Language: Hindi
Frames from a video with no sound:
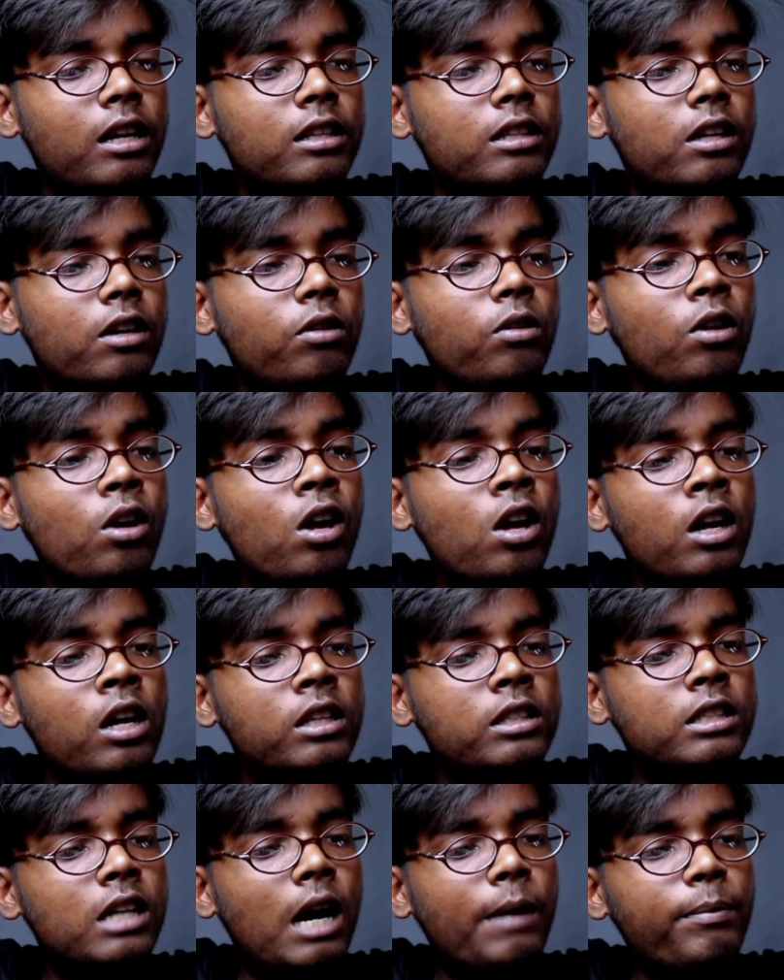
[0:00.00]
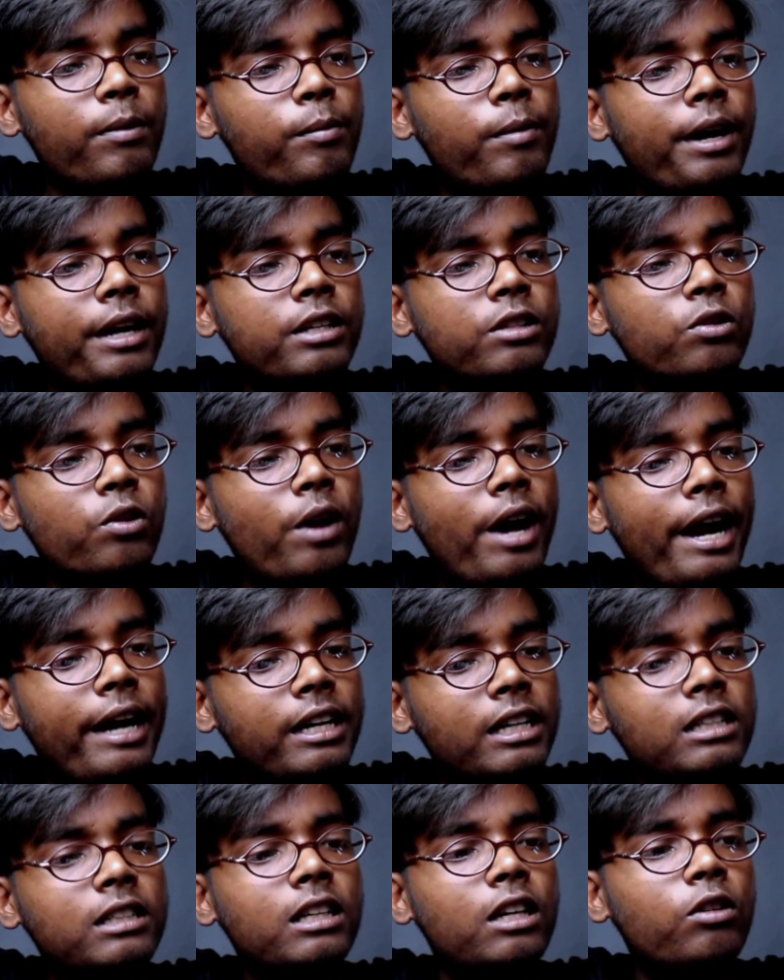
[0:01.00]
लेता हूँ जहाँ पे मैं इसको
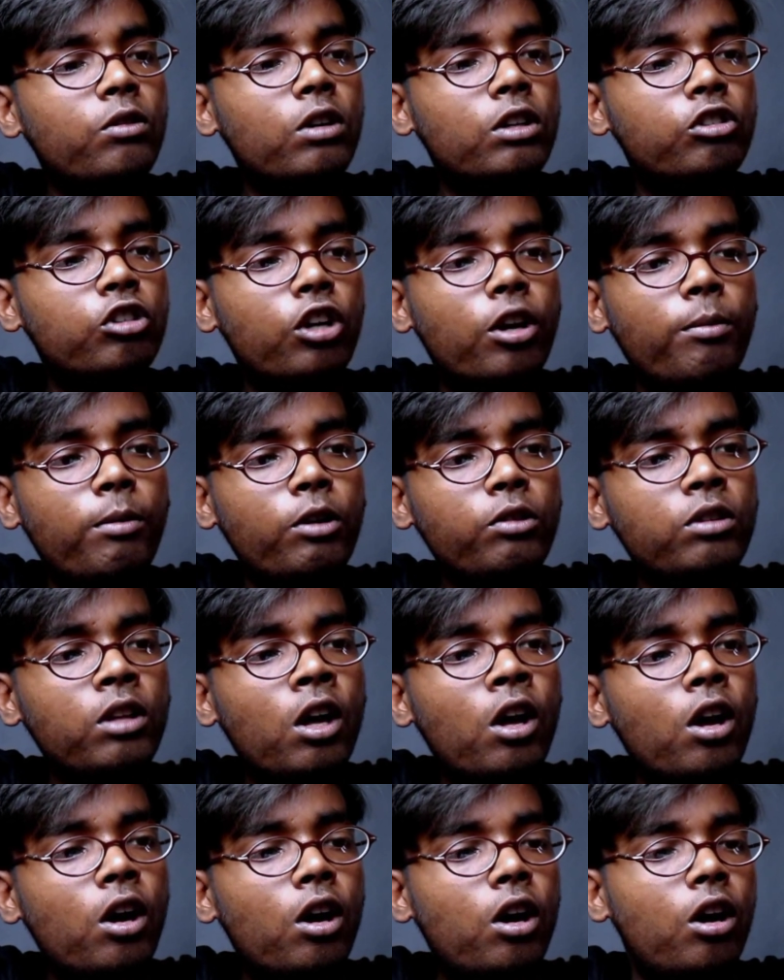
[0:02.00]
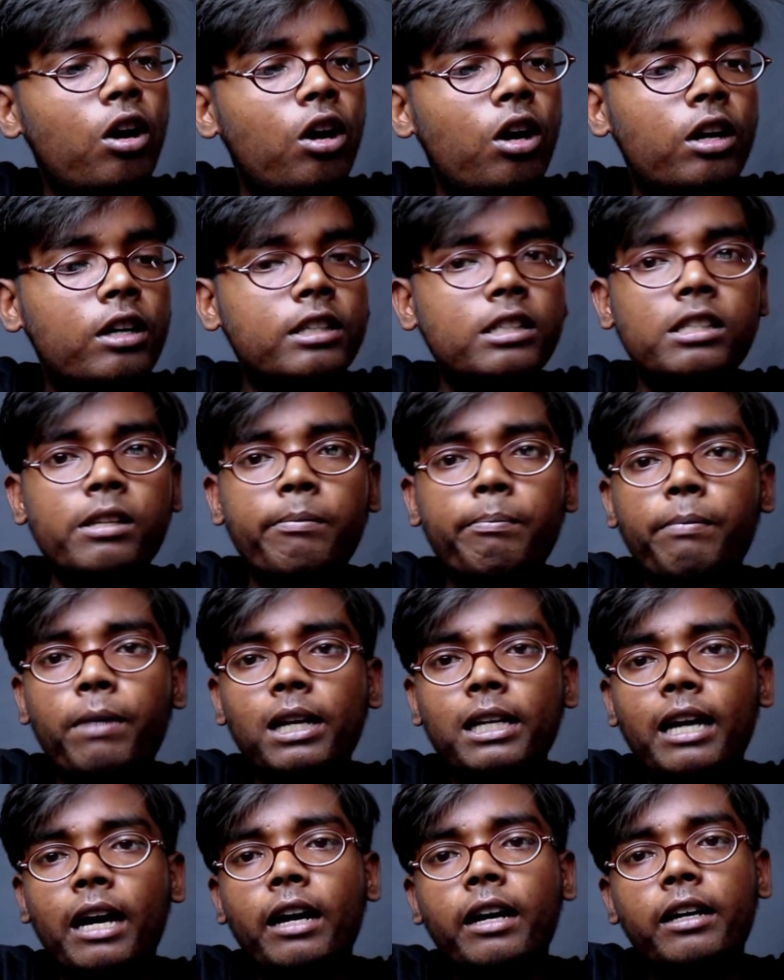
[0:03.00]
एडिट करूंगा थोड़ा बहुत और
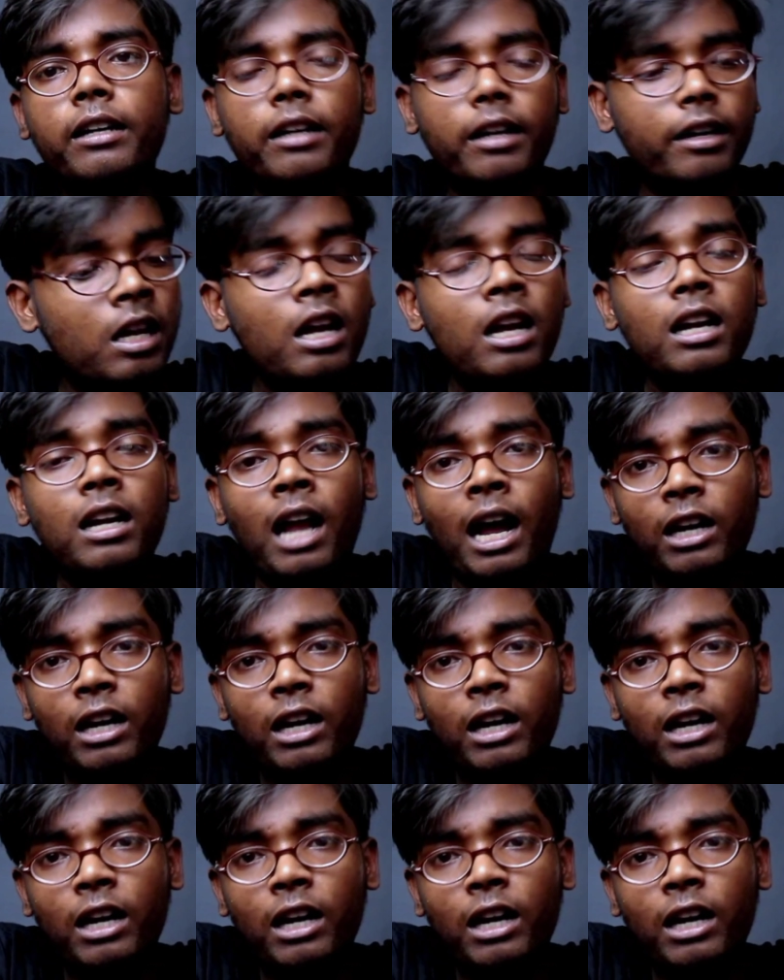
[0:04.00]
सिंपल क्या करना है